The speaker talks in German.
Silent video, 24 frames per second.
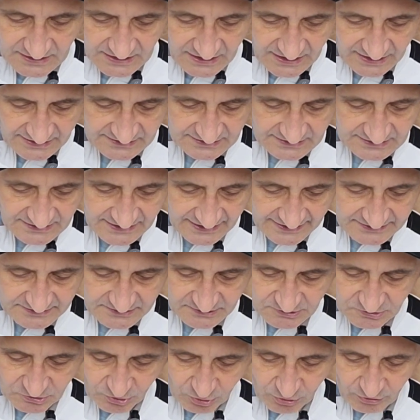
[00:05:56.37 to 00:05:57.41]
einem
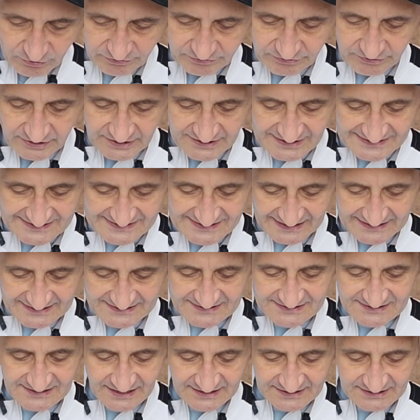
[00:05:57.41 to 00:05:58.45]
kleinen Dorf in
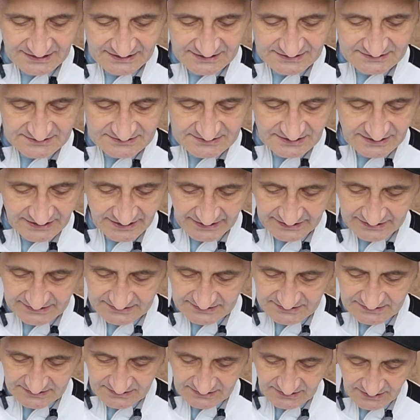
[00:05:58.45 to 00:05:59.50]
Sachsen-Anhalt,
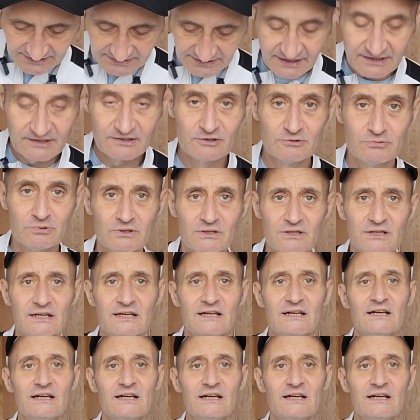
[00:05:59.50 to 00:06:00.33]
direkt an der Elbe.